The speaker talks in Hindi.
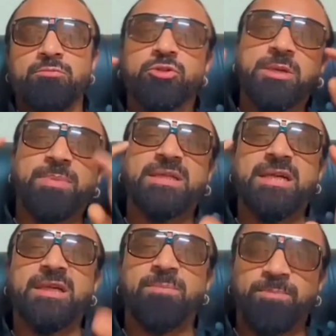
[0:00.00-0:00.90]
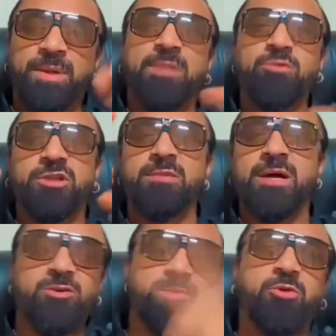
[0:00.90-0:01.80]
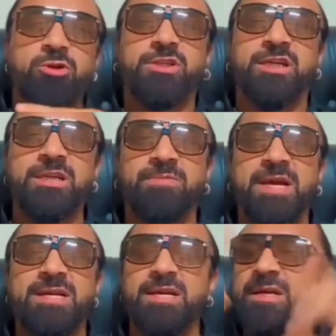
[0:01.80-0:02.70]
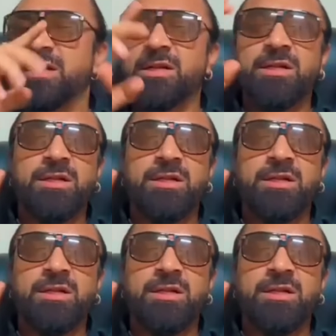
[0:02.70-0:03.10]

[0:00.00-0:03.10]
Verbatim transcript: मुझे पता था फिर मुसलमानों पे कोई तकलीफ आएगी